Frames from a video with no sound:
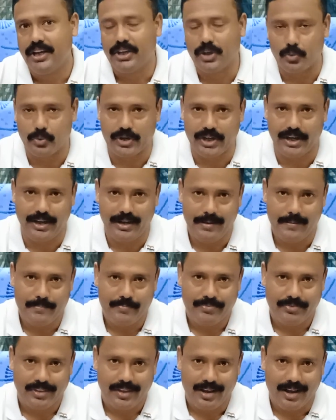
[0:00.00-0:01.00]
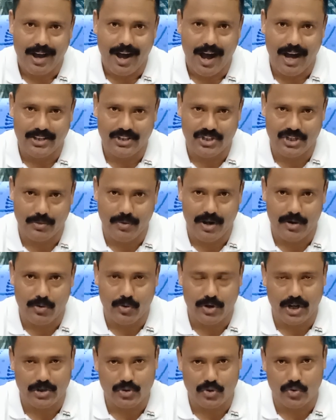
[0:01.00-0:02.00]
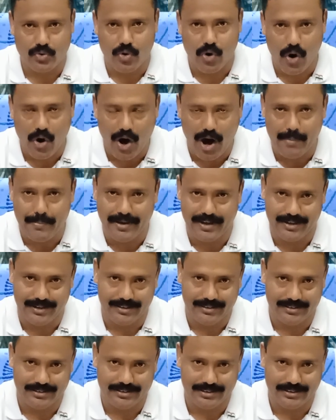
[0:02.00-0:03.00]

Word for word: क्योंकि आज जवानों का जो ख्वाब है